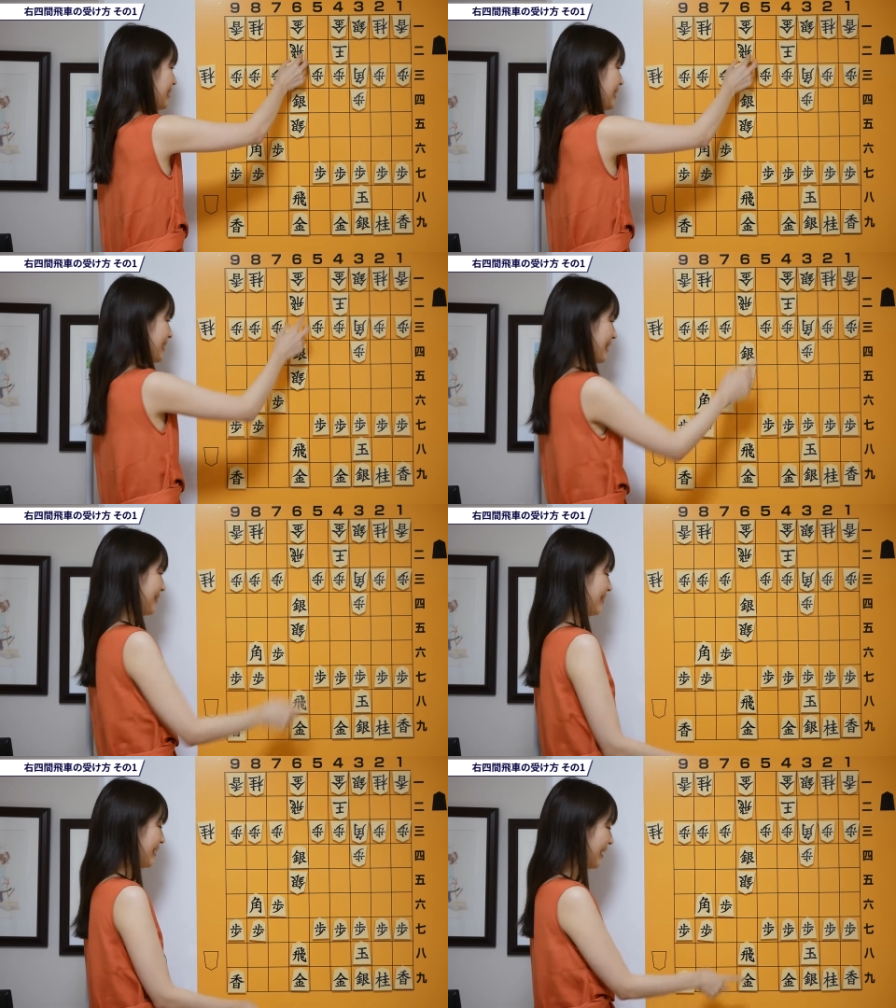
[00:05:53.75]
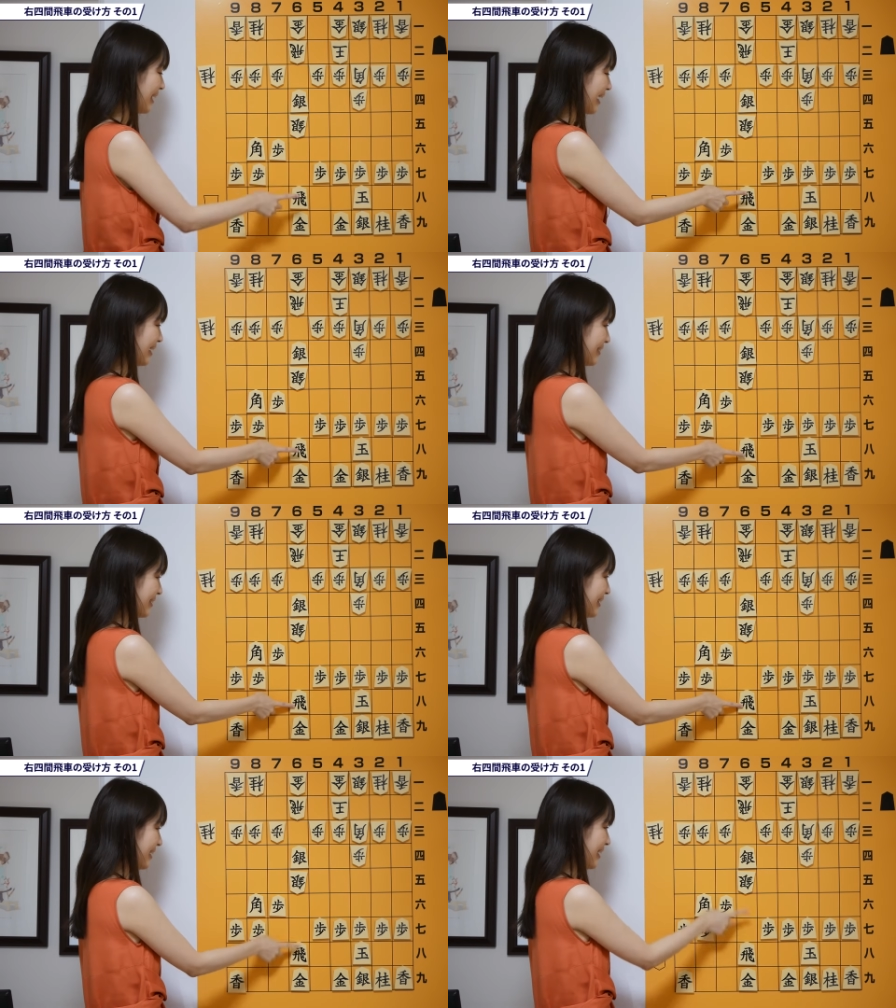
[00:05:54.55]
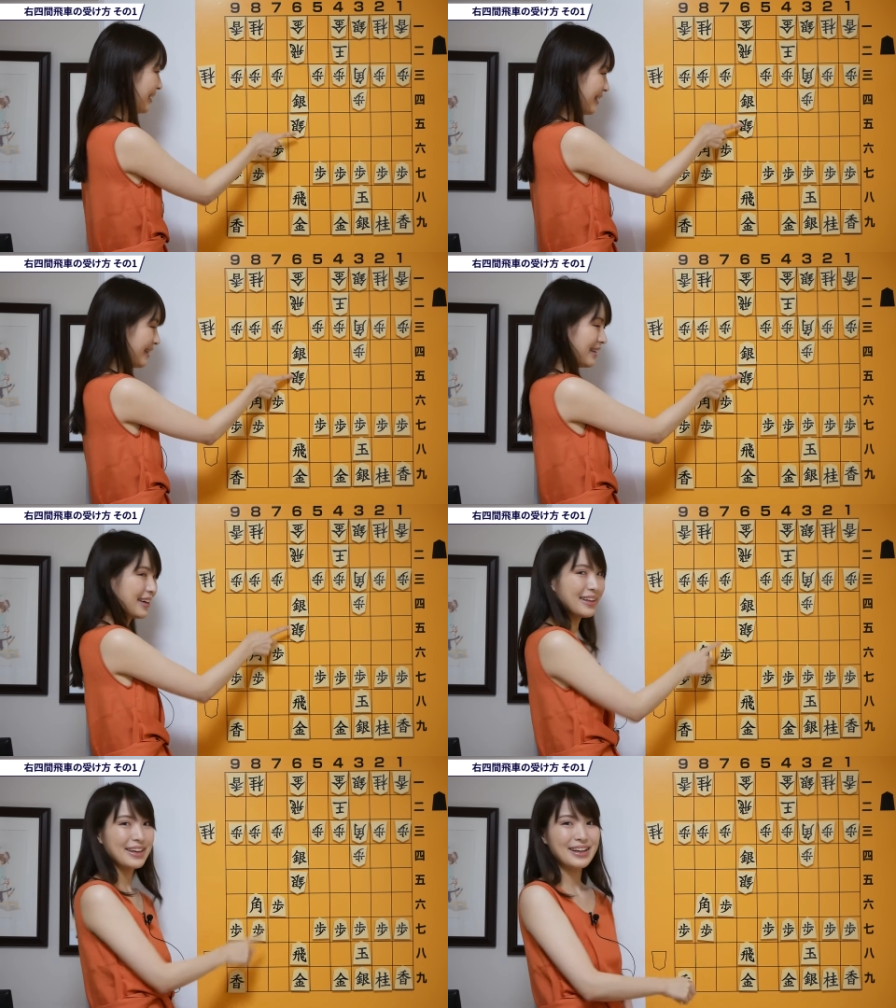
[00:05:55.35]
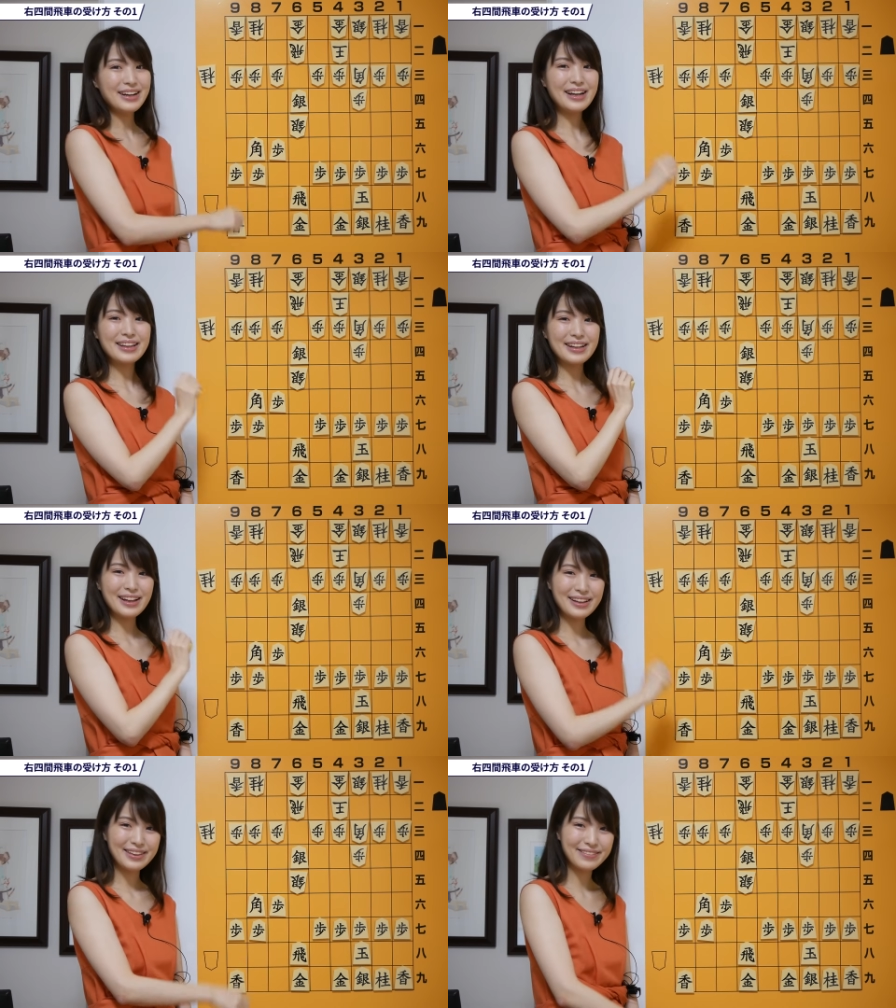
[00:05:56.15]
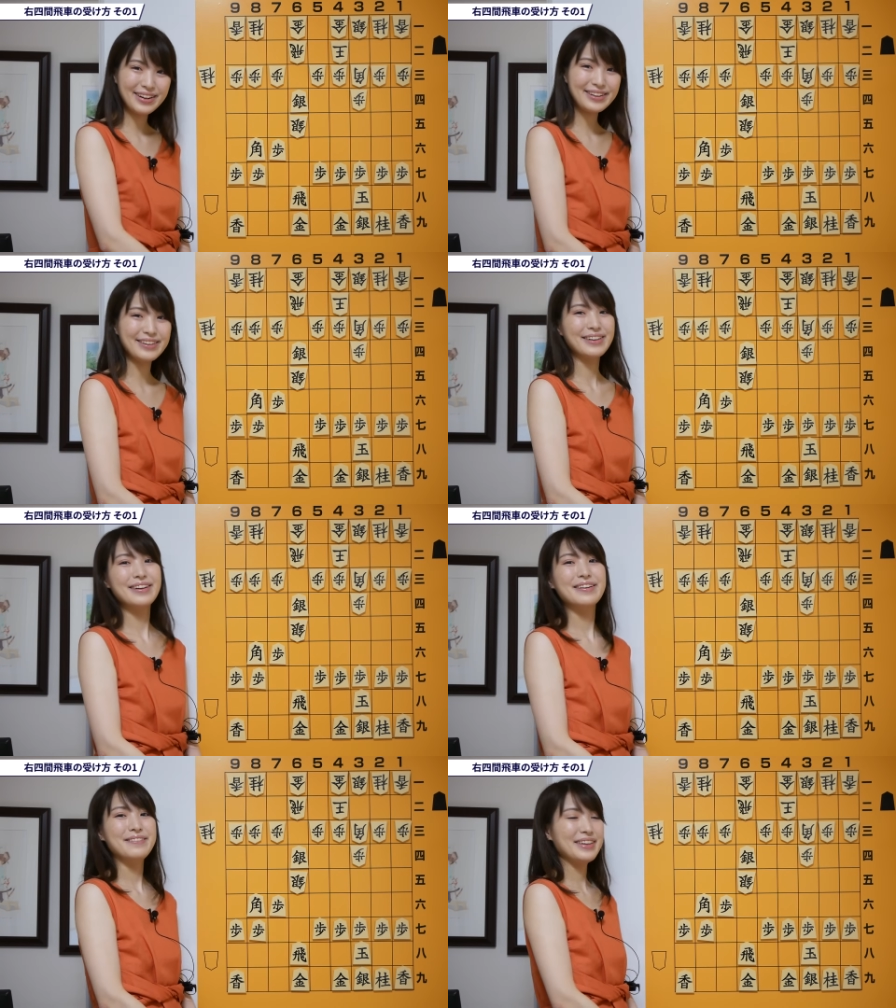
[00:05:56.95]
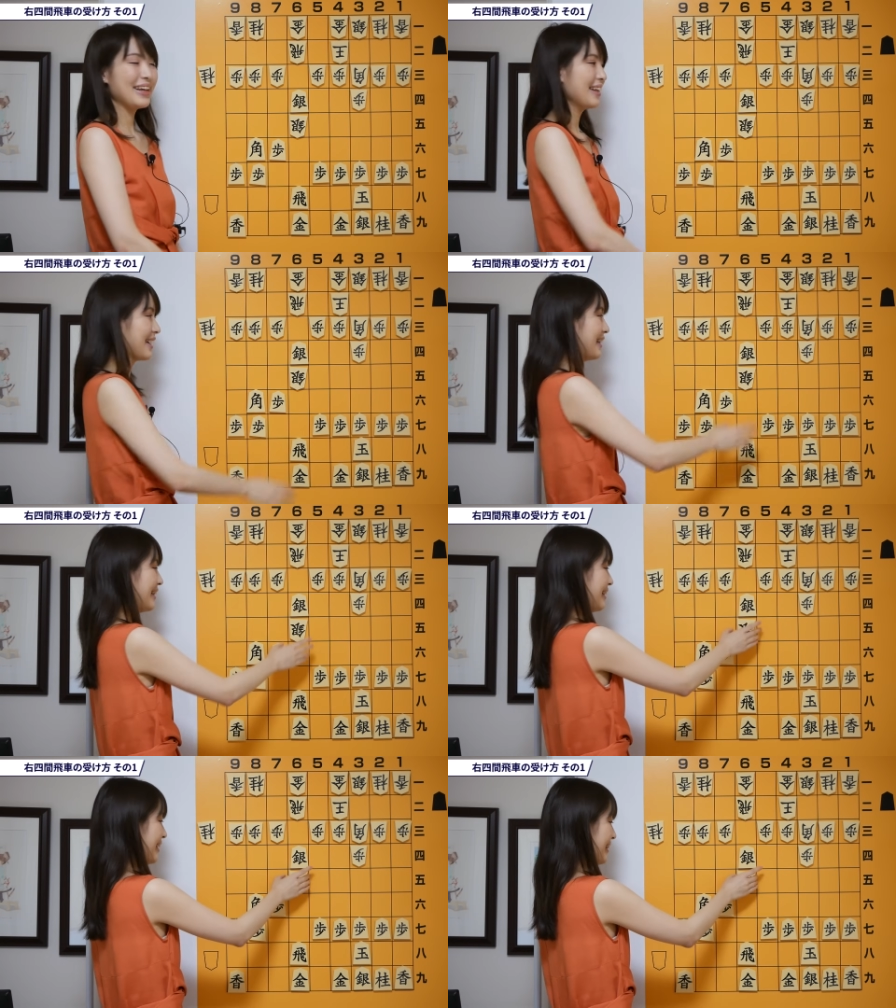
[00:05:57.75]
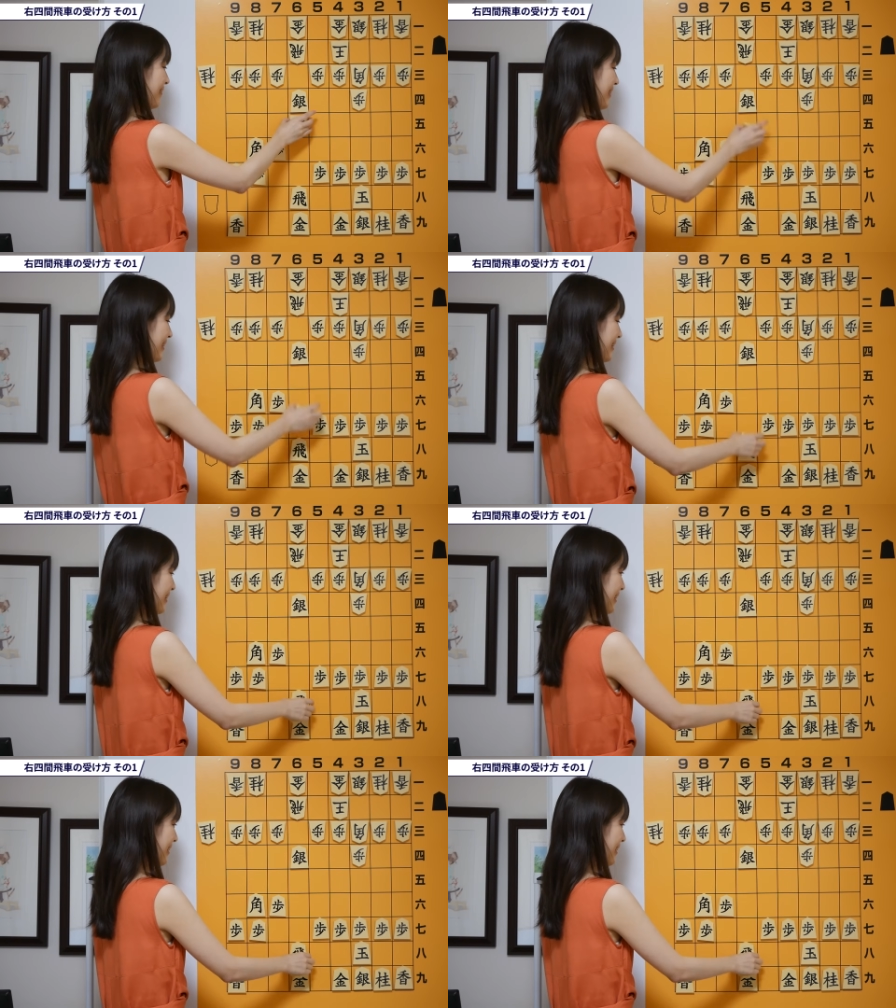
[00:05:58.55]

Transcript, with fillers: 引いた時にあら不思議、飛車で銀がタダで取れるみたいな感じになってます。